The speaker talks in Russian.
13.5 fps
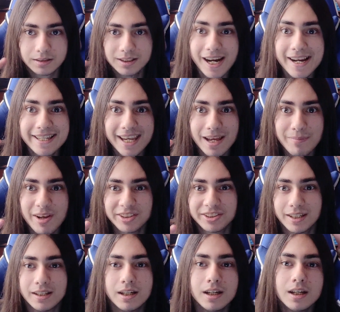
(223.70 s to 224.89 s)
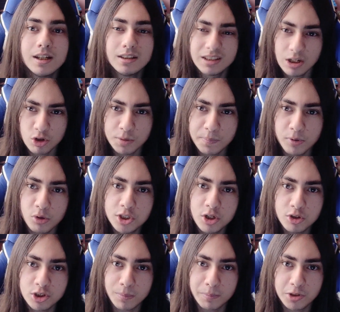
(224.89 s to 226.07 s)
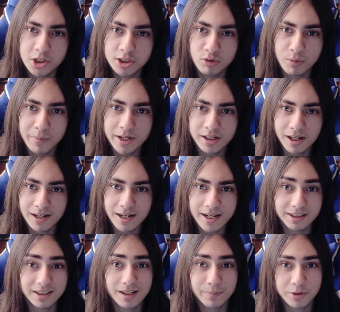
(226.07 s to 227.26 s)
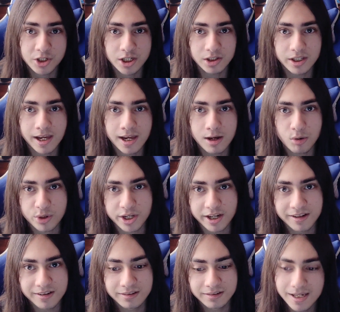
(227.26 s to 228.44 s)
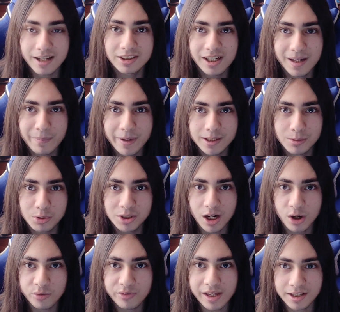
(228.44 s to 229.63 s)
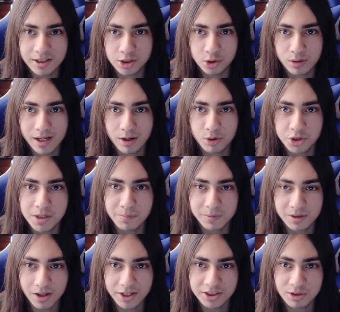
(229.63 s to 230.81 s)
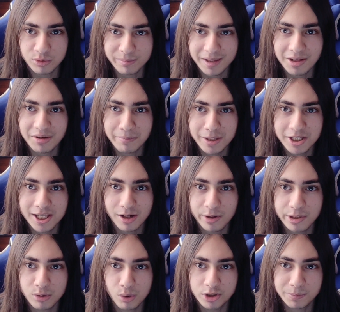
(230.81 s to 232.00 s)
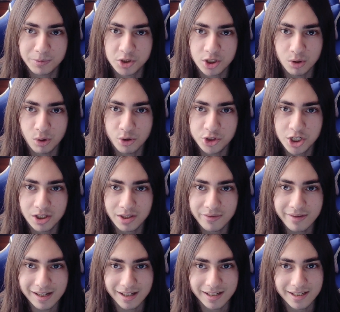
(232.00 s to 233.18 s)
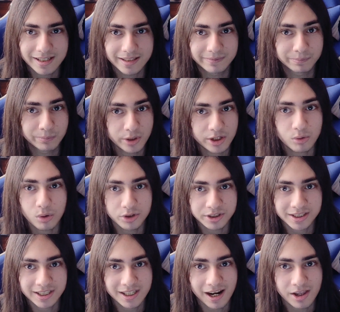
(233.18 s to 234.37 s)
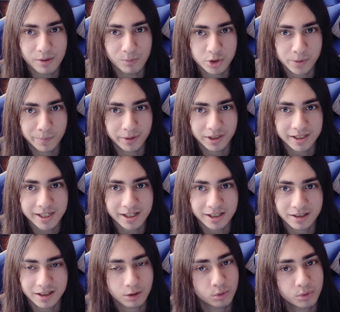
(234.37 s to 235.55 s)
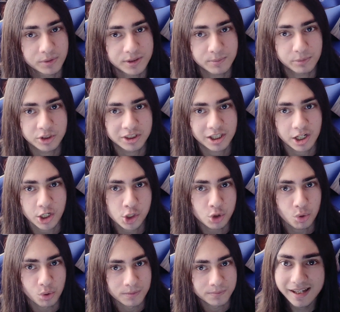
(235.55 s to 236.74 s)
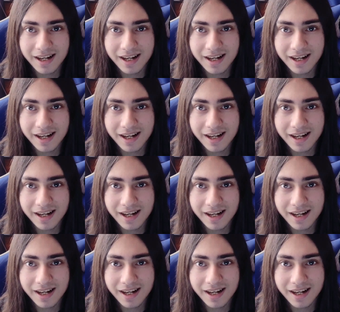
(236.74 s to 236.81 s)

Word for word: Третье место. Так уж получилось, что большинство моих ролей это пожилые люди. Некоторые мои друзья уверены, что я очень классно умею имитировать голос пожилого человека, и мой голос идеально может подойти к какому-нибудь старичку.